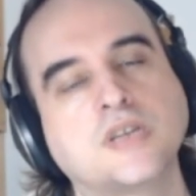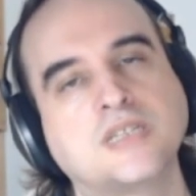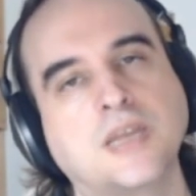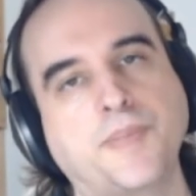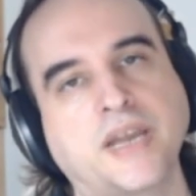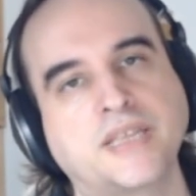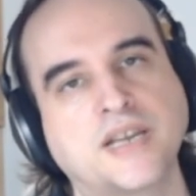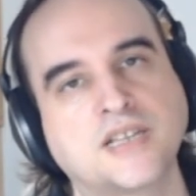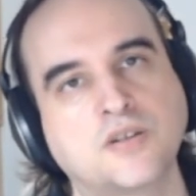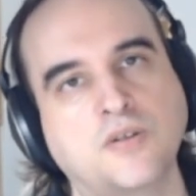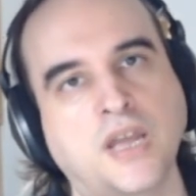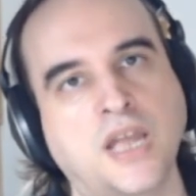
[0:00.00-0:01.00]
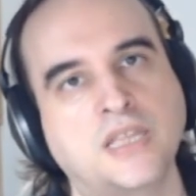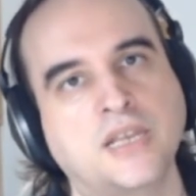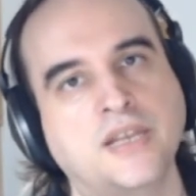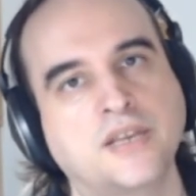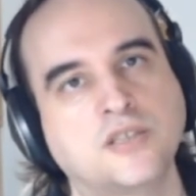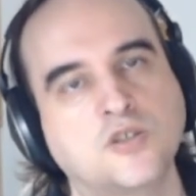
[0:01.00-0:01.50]
de ses prétentions
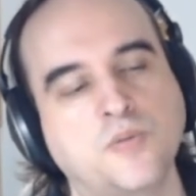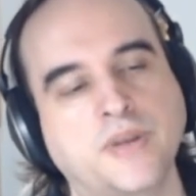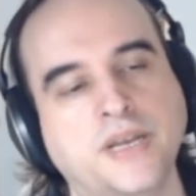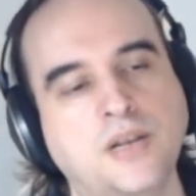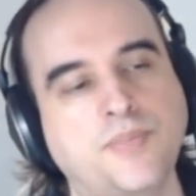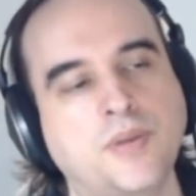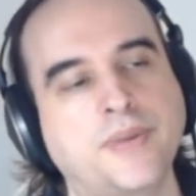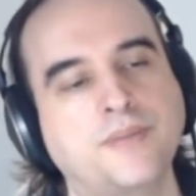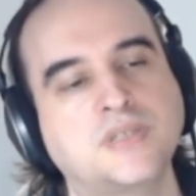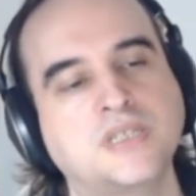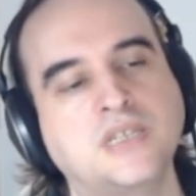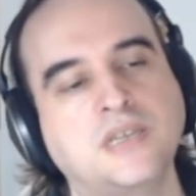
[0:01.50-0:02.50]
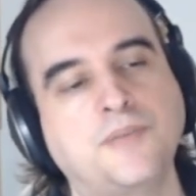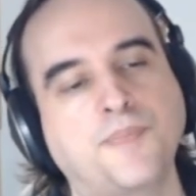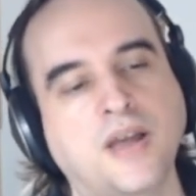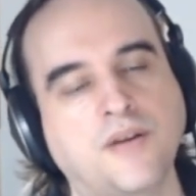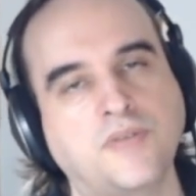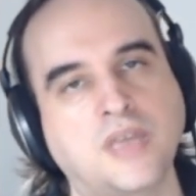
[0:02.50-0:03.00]
intellectuelles, puis même s'il
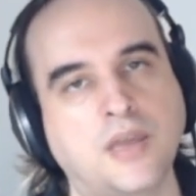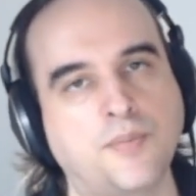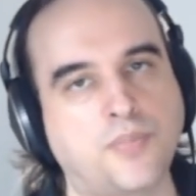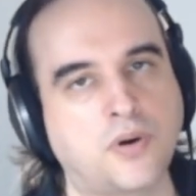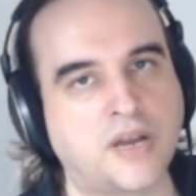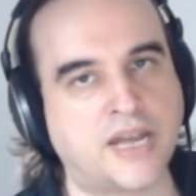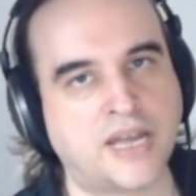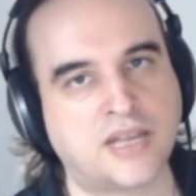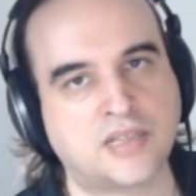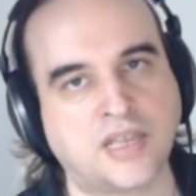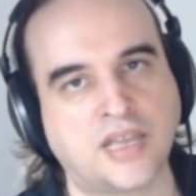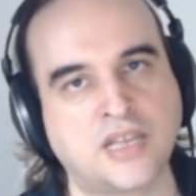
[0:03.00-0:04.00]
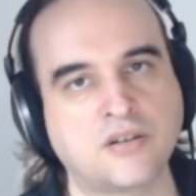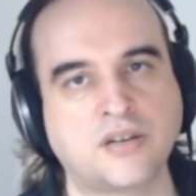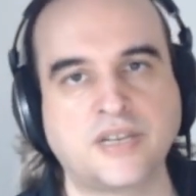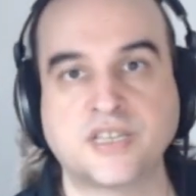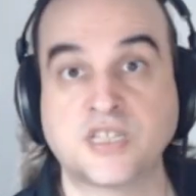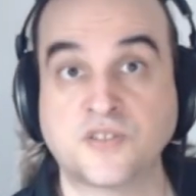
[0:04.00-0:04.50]
parvient pas à atteindre
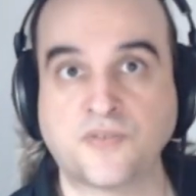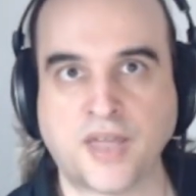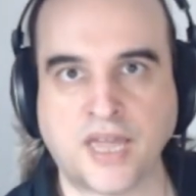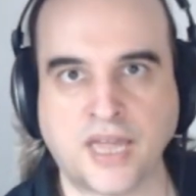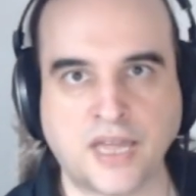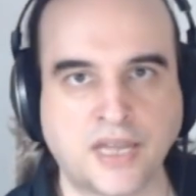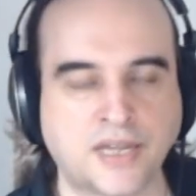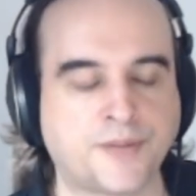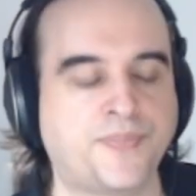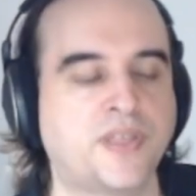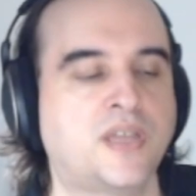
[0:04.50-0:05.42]
les sphères